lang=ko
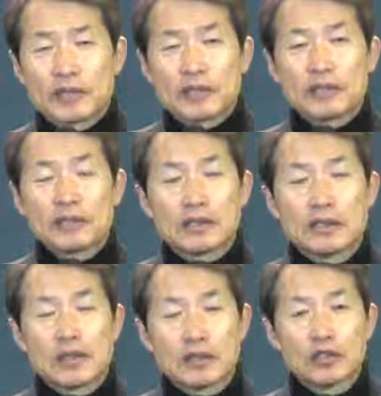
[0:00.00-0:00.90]
그리고
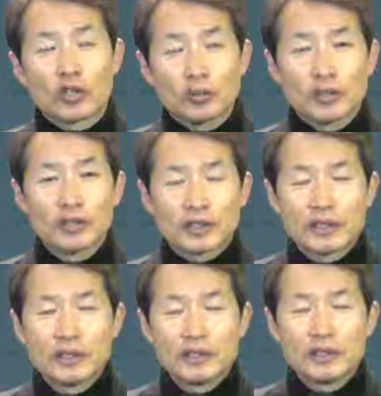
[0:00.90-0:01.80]
그하고
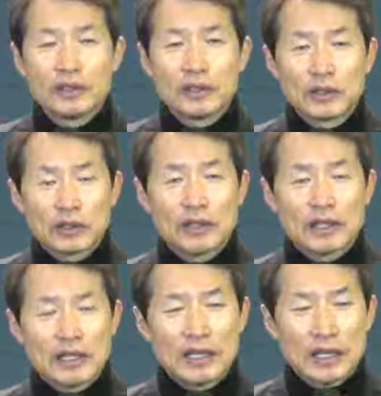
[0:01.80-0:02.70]
더불어서 또
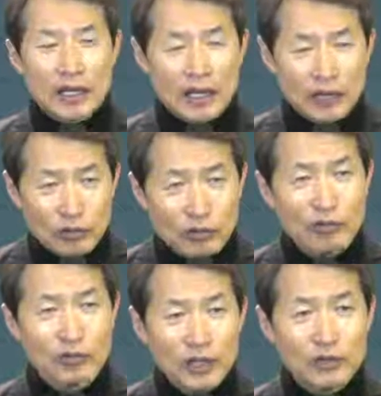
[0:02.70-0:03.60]
하나 아주
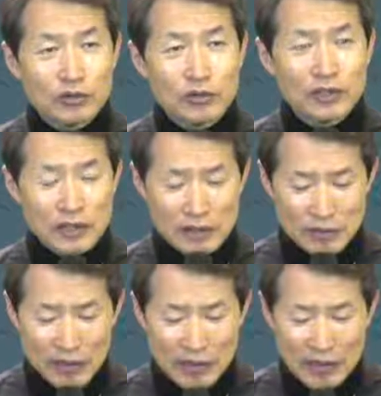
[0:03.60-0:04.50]
중요한 구절이
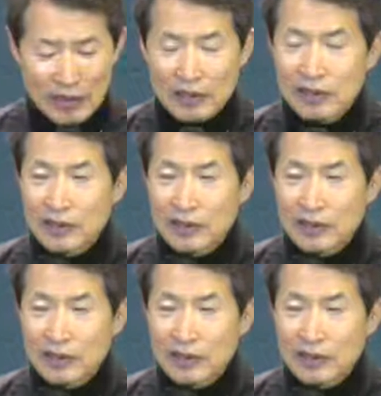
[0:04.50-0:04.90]
있습니다.